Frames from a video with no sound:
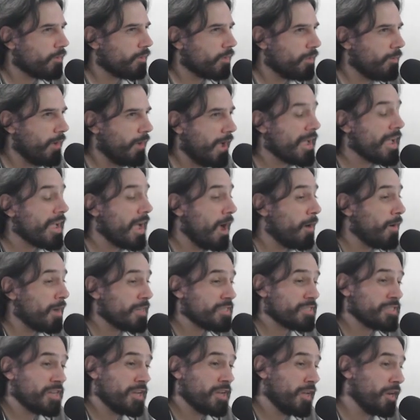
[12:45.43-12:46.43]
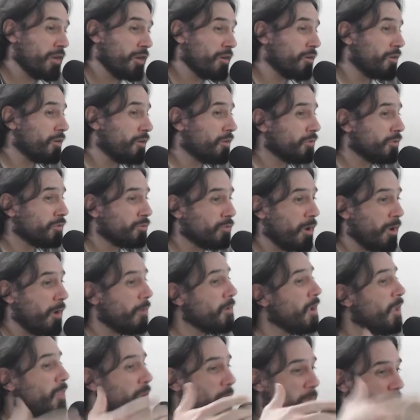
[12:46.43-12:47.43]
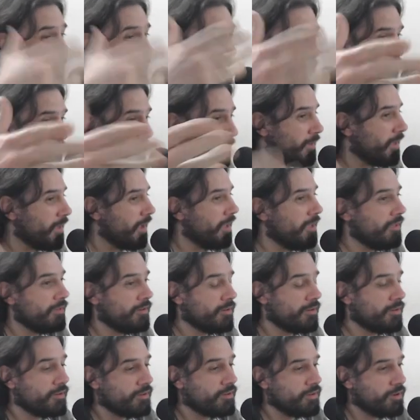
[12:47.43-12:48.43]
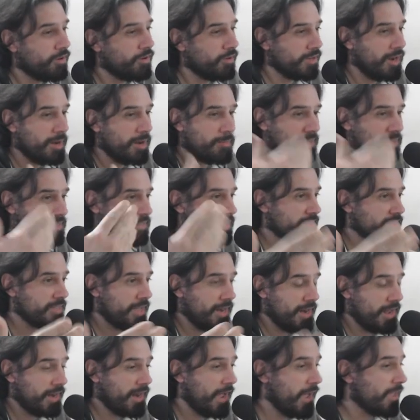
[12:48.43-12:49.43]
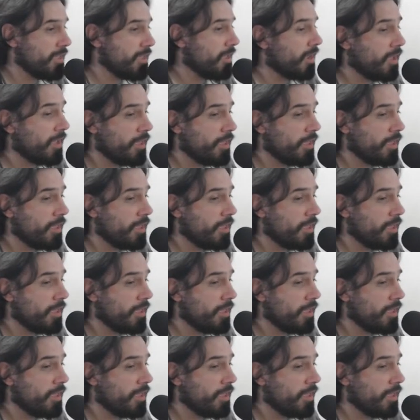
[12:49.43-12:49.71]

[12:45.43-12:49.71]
que vas caballeros, todavía no había explotado con La Paciencia de la Araña,